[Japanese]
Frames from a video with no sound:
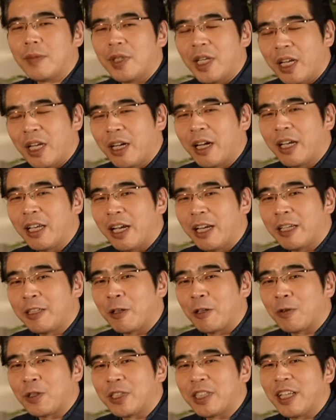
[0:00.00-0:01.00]
恋愛相
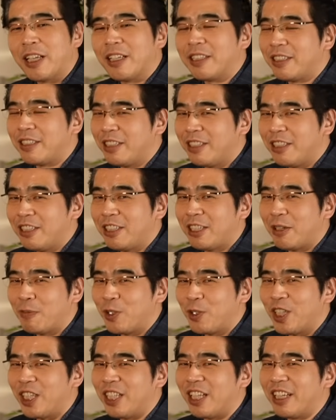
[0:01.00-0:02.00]
手として信じて
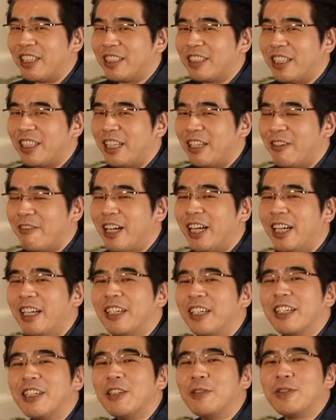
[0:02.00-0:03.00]
もいい男性には
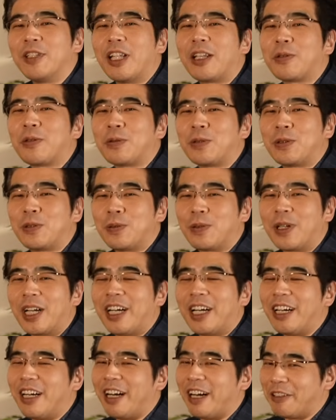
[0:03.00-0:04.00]
こんな特徴
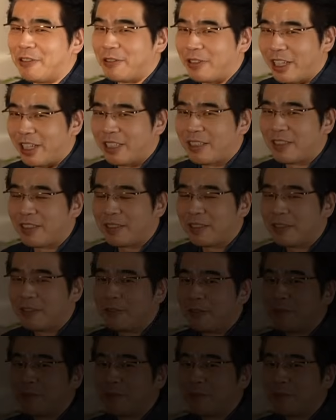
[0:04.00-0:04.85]
があるんです